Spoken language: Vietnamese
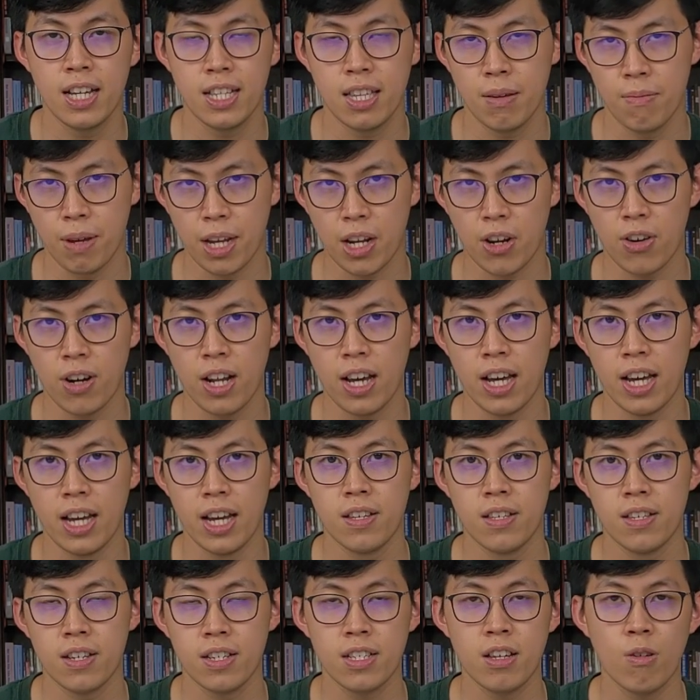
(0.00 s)
thì mình có để
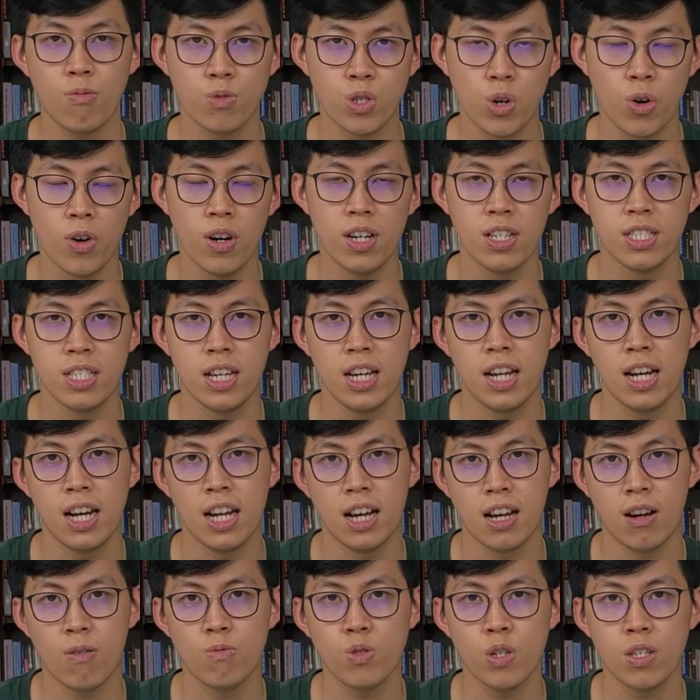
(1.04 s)
những cái thông số ở trên và
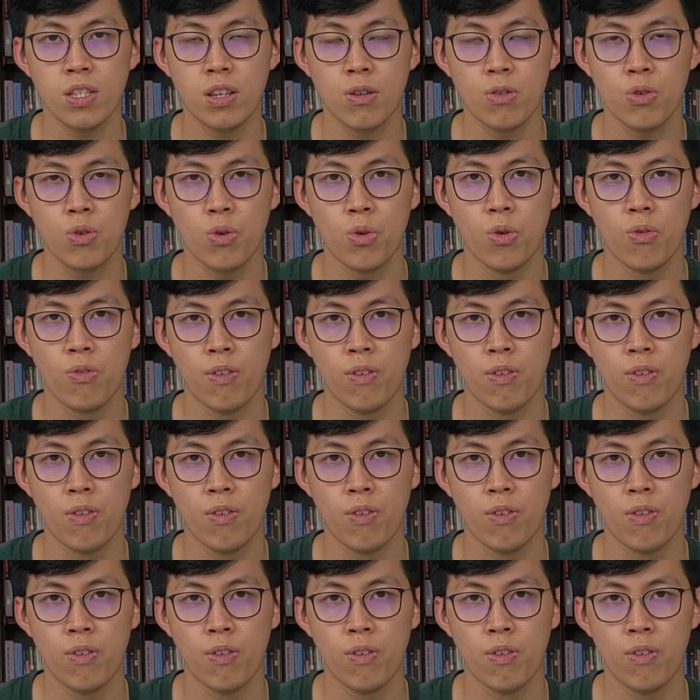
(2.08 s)
công suất tiêu thụ